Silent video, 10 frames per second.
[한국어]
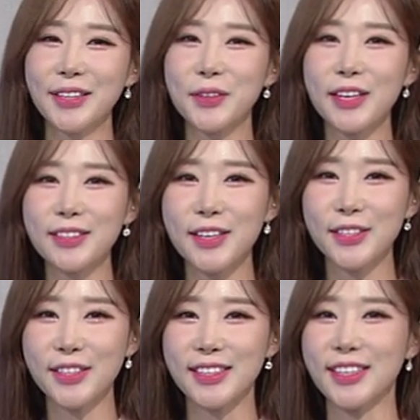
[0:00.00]
노재욱
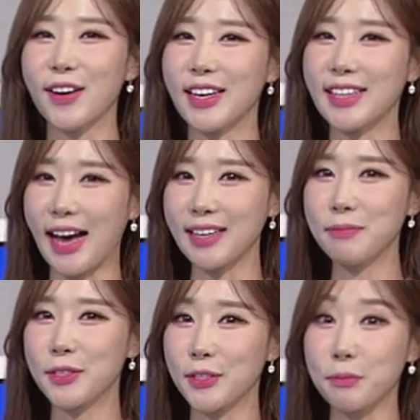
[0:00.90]
선수 저희
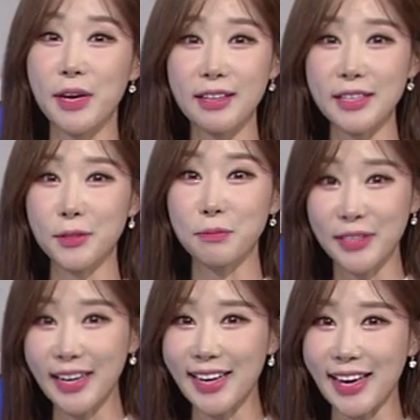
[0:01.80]
다음 주 VNS도
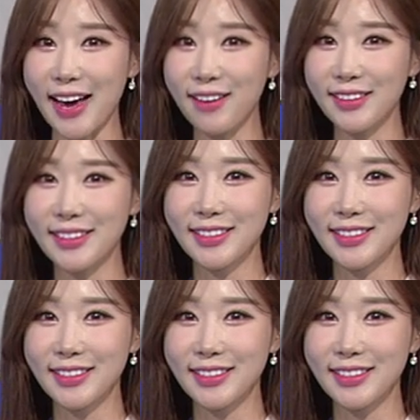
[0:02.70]
부탁할게요.